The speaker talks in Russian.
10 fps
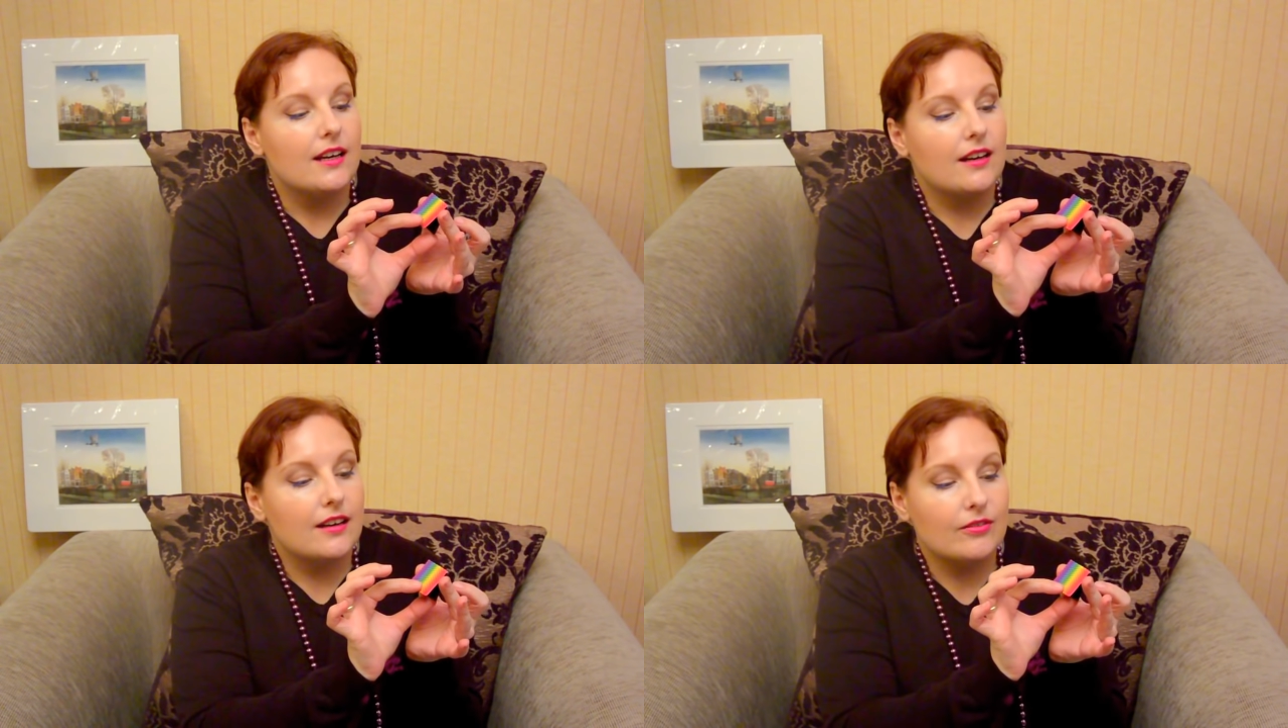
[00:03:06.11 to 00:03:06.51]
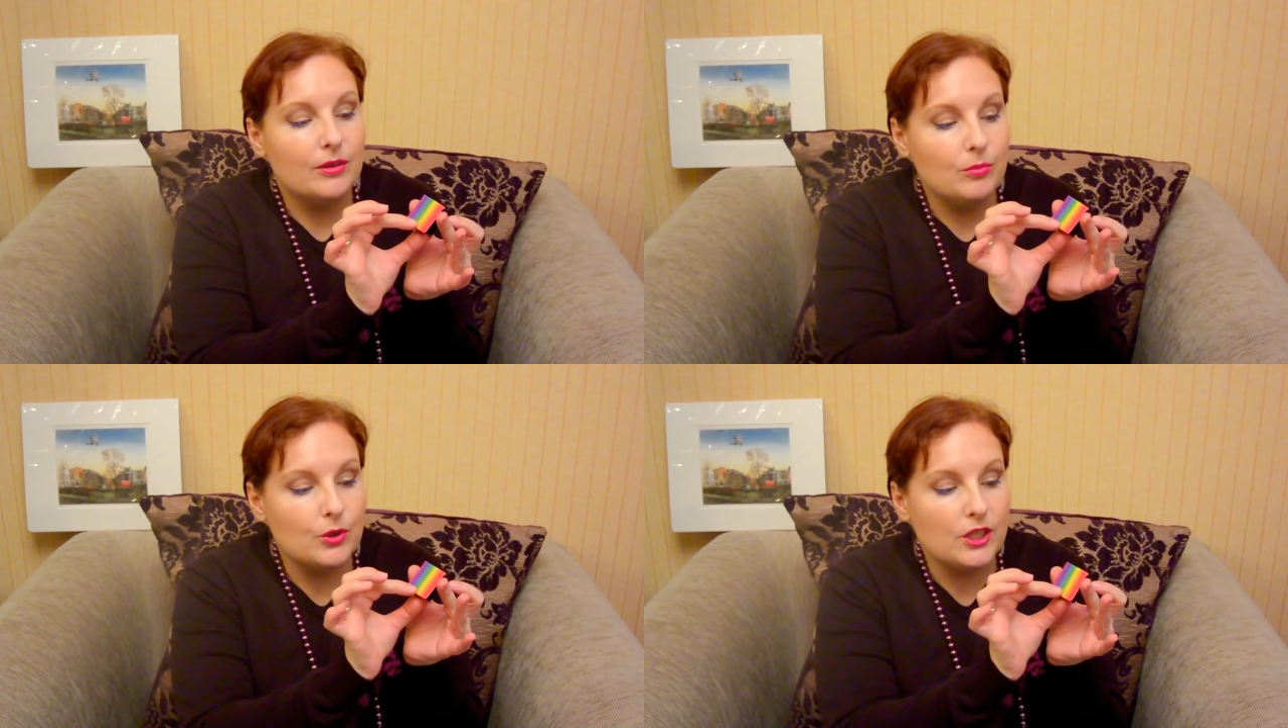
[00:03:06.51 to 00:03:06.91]
а,
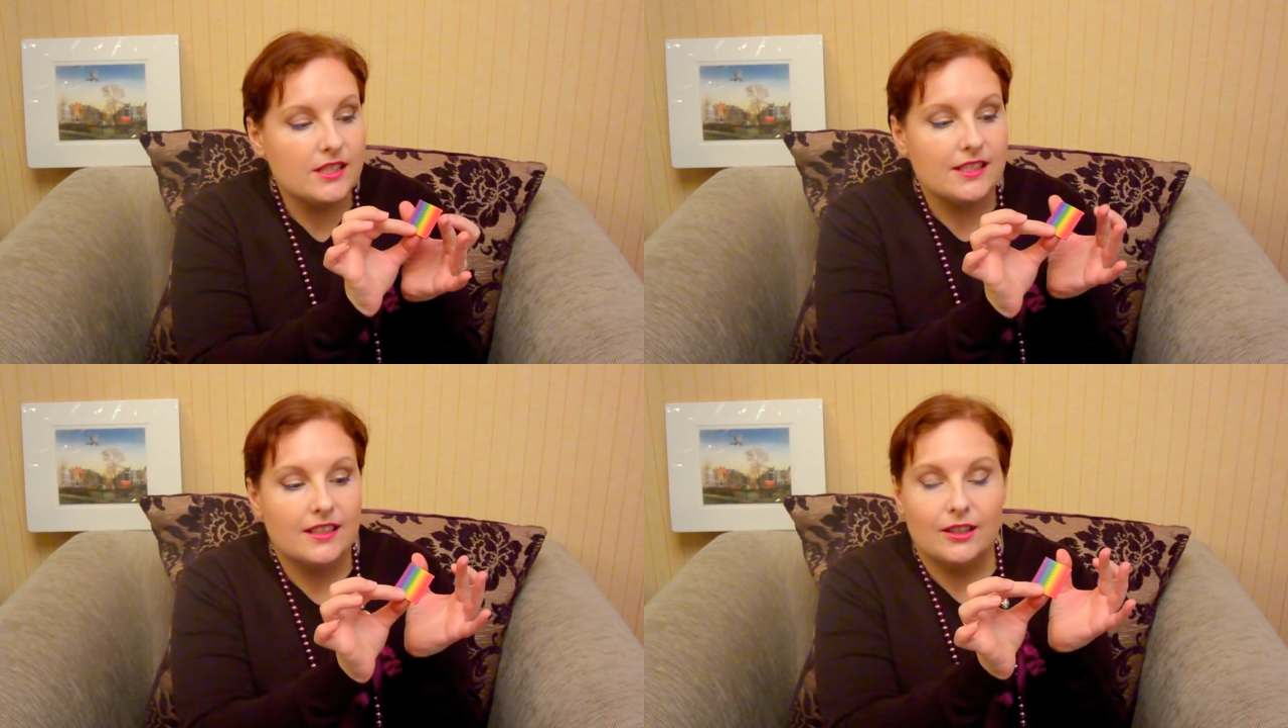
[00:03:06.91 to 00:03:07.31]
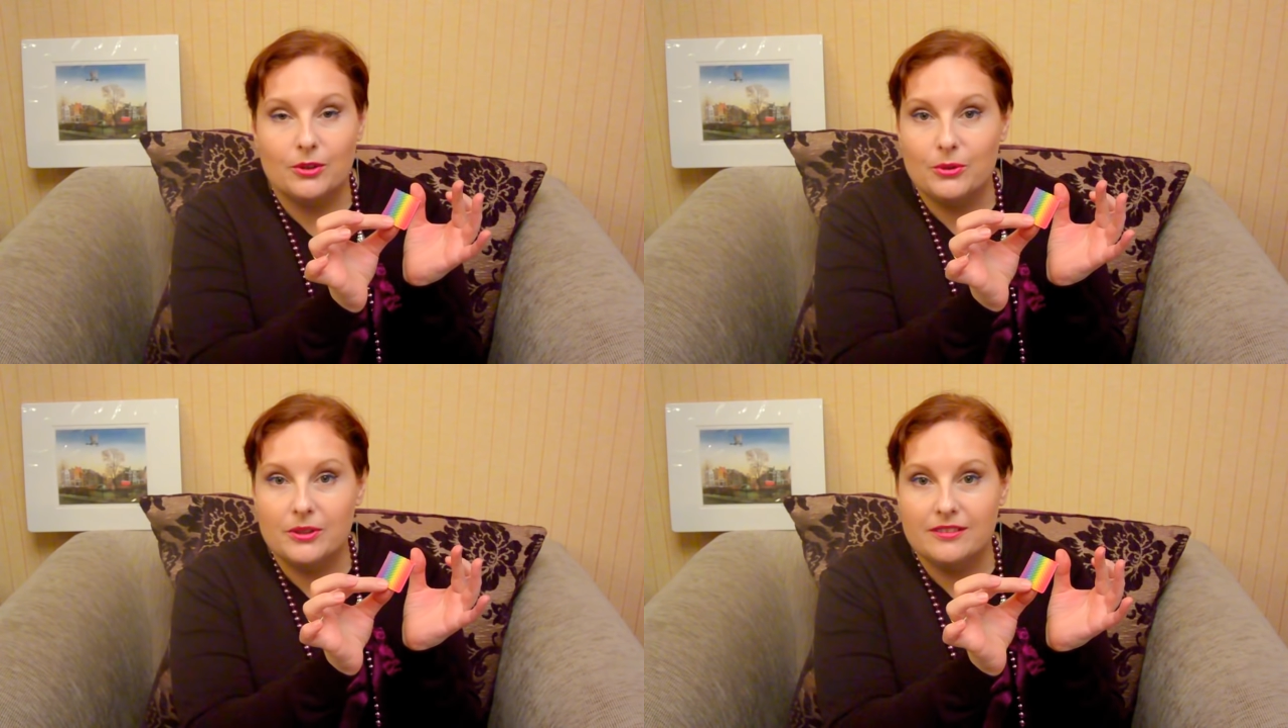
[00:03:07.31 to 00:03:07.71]
вы можете
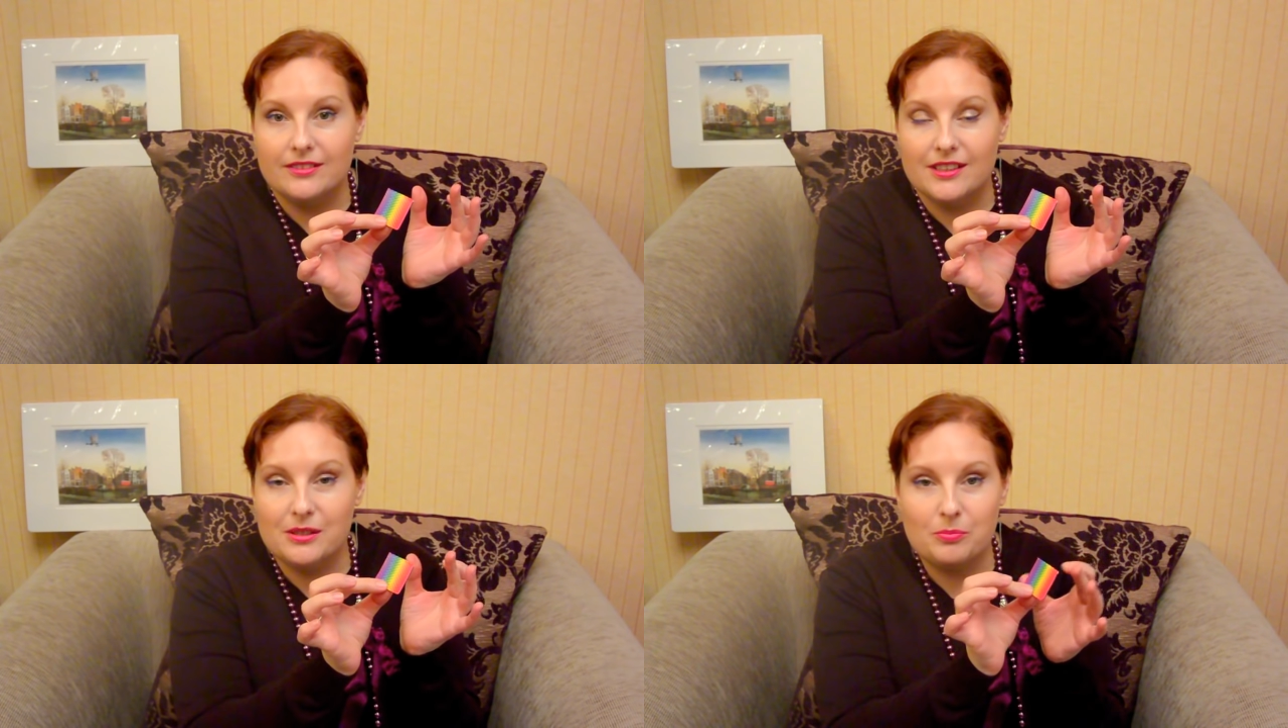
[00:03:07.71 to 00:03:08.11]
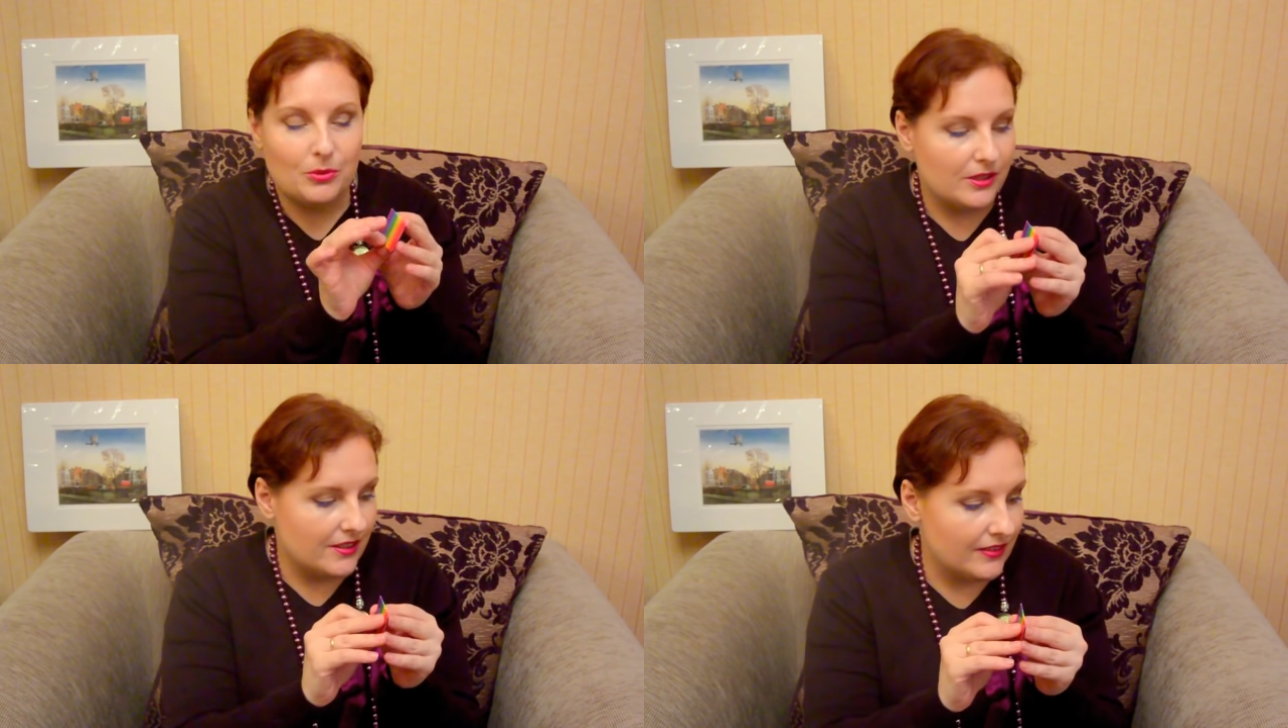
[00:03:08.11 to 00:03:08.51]
ее
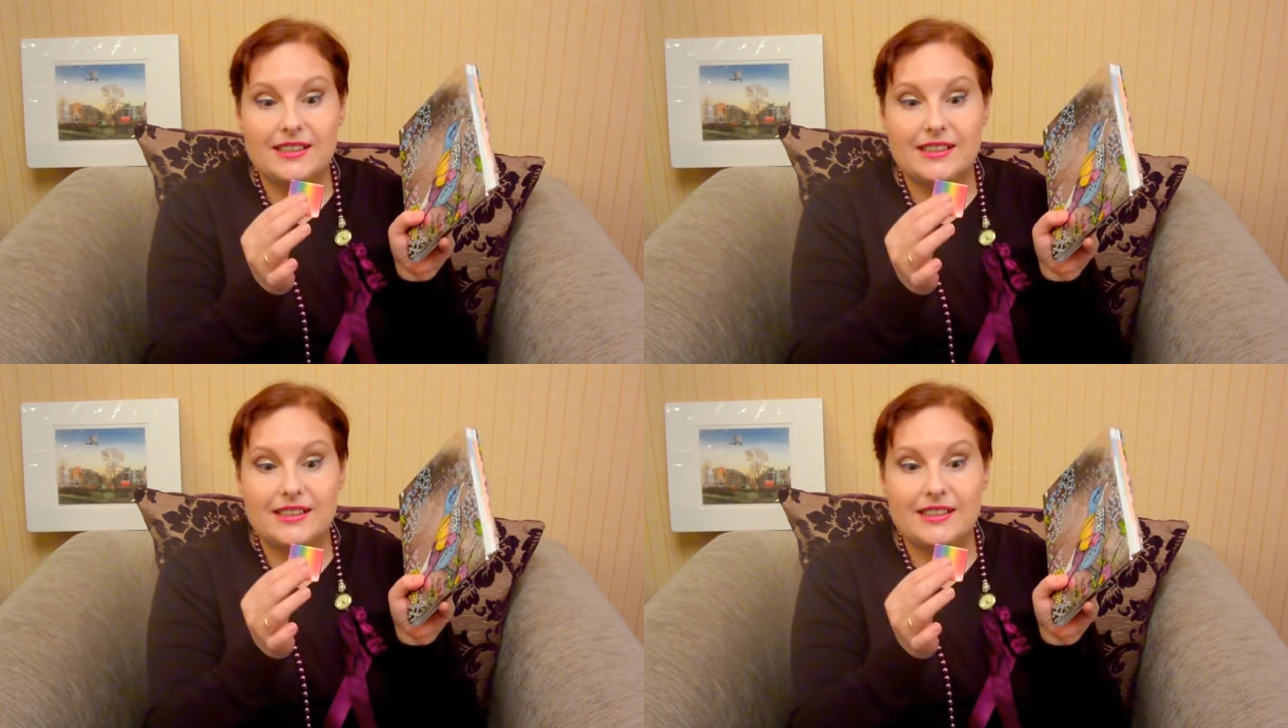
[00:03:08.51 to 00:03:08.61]
использовать.